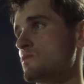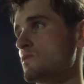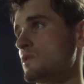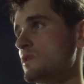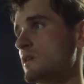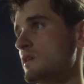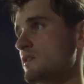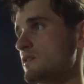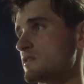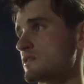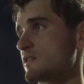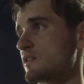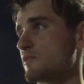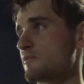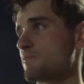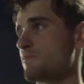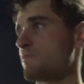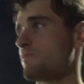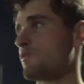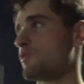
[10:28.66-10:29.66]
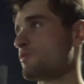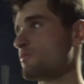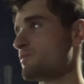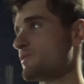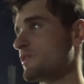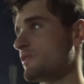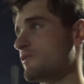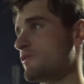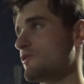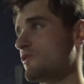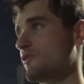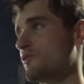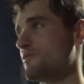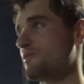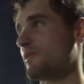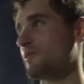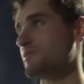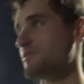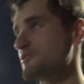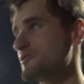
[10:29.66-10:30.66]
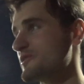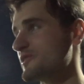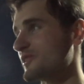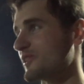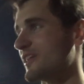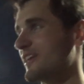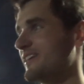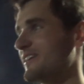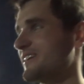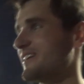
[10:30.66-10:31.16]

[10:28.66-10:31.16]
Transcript: Я не знаю, пол первого круга пропустил.